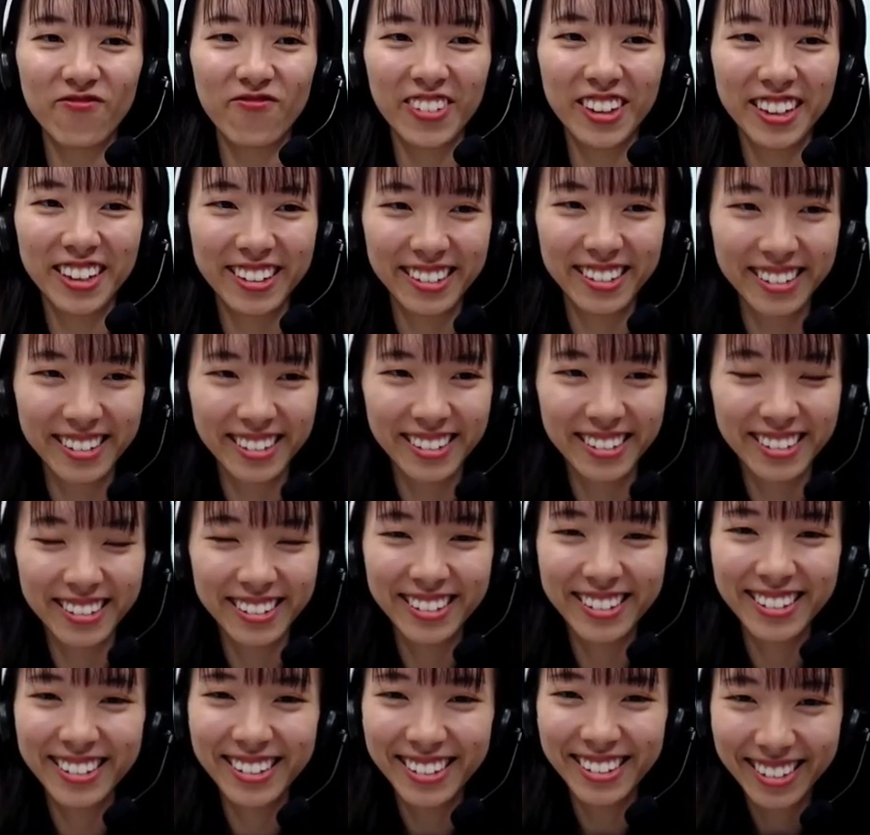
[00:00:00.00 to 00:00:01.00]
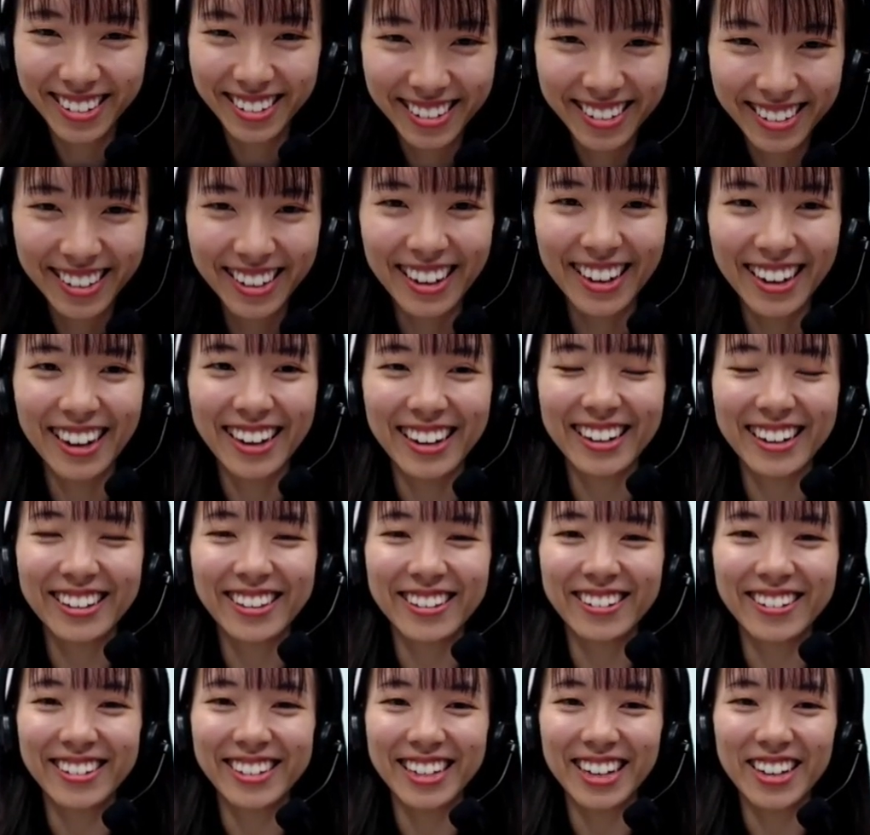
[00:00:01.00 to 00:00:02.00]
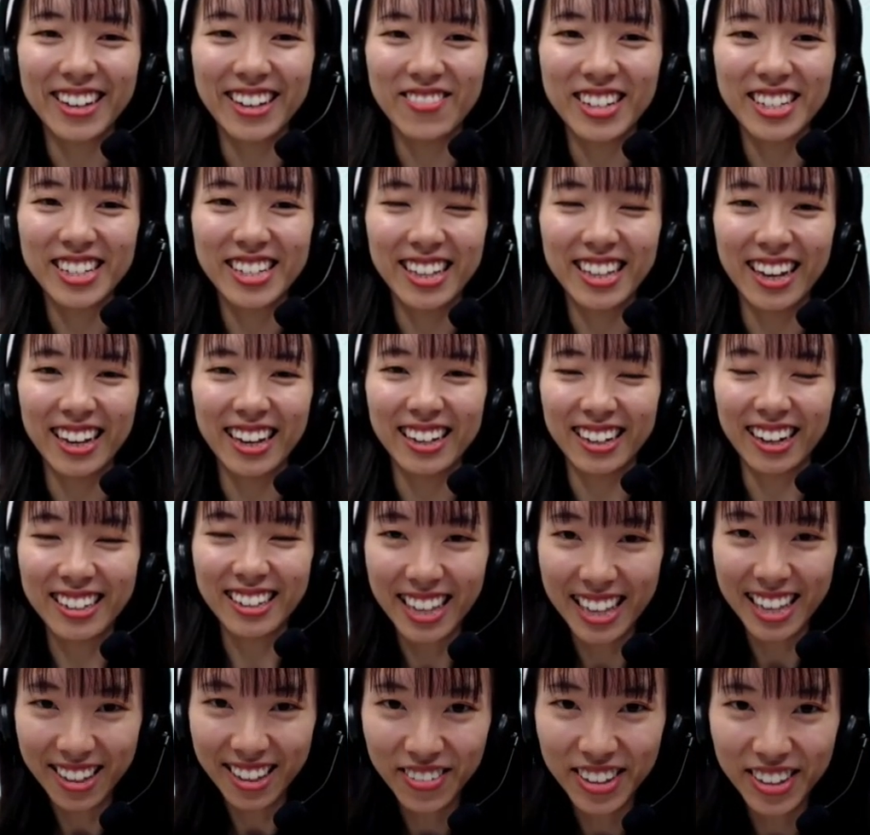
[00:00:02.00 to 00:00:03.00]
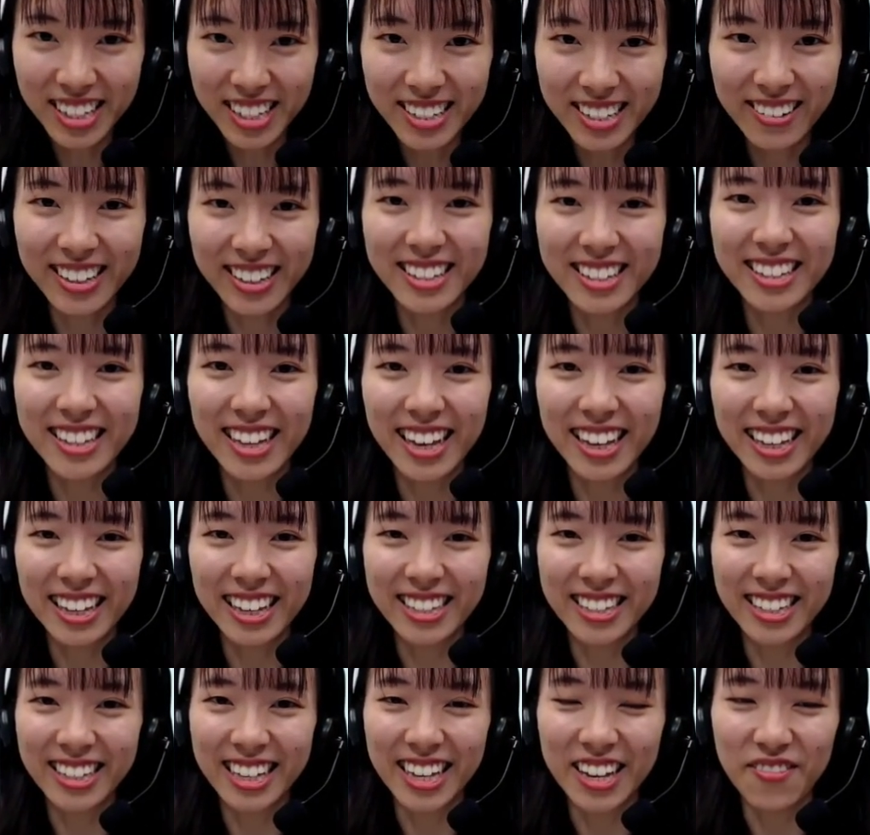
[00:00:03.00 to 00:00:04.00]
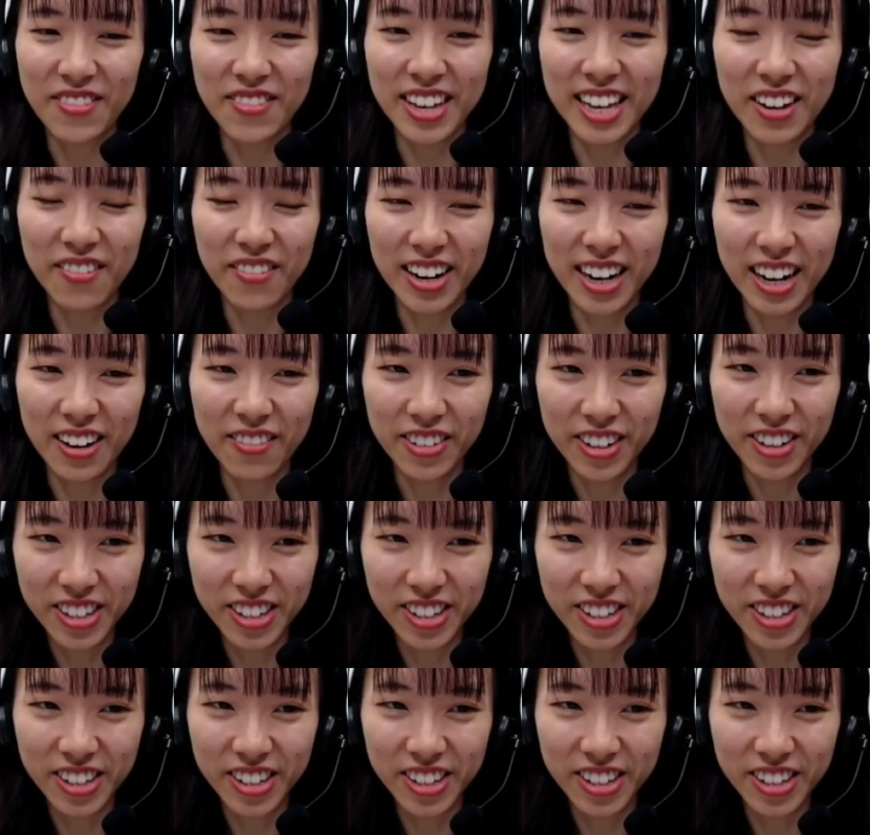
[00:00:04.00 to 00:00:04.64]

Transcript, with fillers: ありがとうございましありがとうた。ごあざいりがとうございました。学生の皆さんはですね、引き続き、見極めライブ